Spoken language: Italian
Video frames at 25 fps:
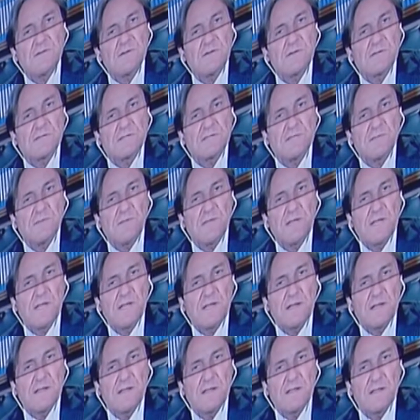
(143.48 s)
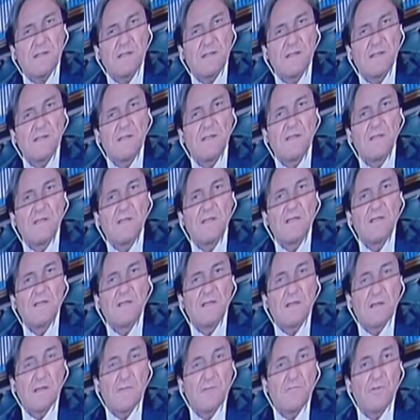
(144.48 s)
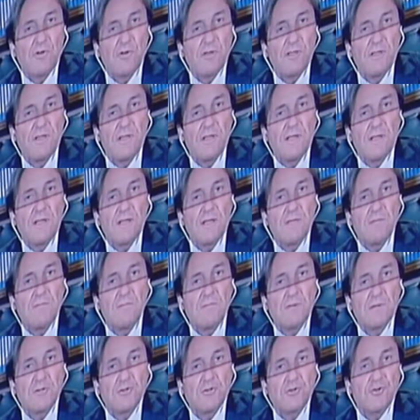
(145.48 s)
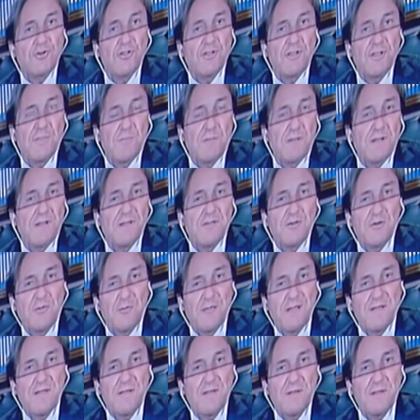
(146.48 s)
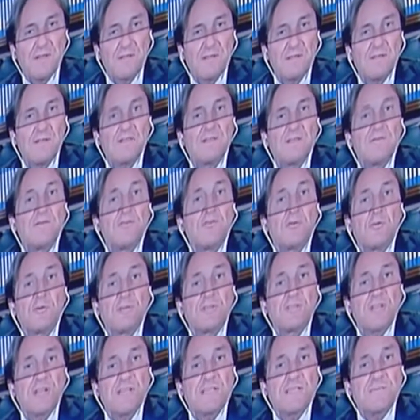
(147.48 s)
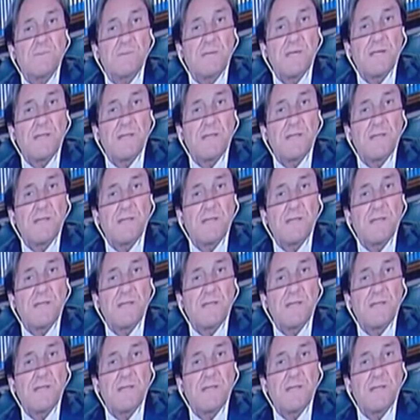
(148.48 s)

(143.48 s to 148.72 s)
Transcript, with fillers: miliardi, che vuol dire maggiore del PIL 2020. Devono cominciare a spenderli